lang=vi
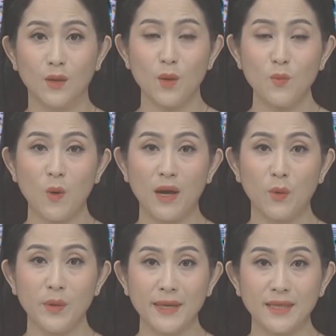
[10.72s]
Hôm
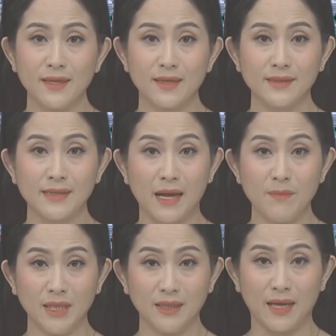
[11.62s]
qua, Ủy ban Nhân dân
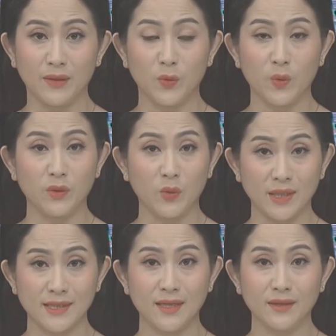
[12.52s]
xã Bình Thành, huyện
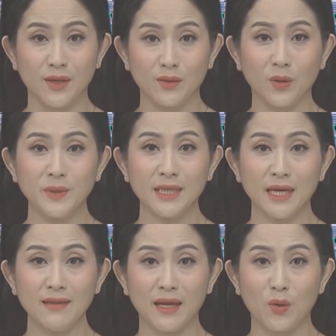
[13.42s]
Thoại Sơn tổ
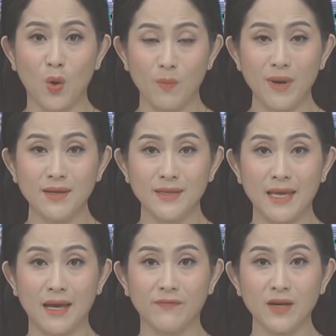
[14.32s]
chức khánh thành hồ
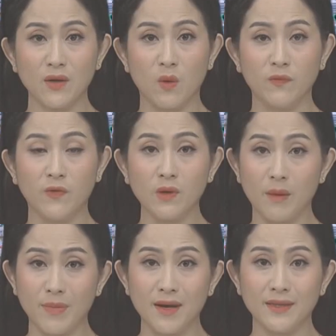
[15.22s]
bơi và phát động phổ
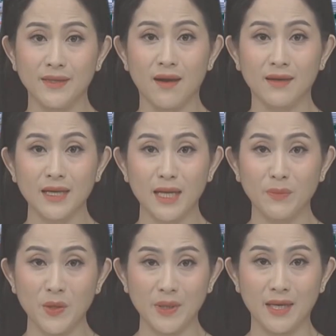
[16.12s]
cập bơi cho các
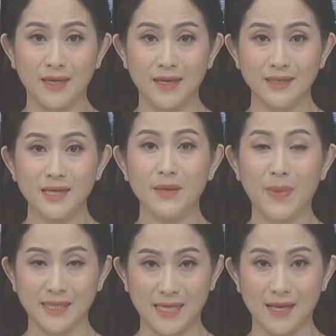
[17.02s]
em thiếu nhi trên
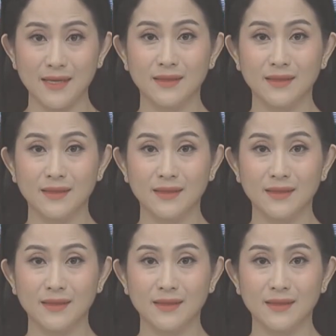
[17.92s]
địa bàn xã.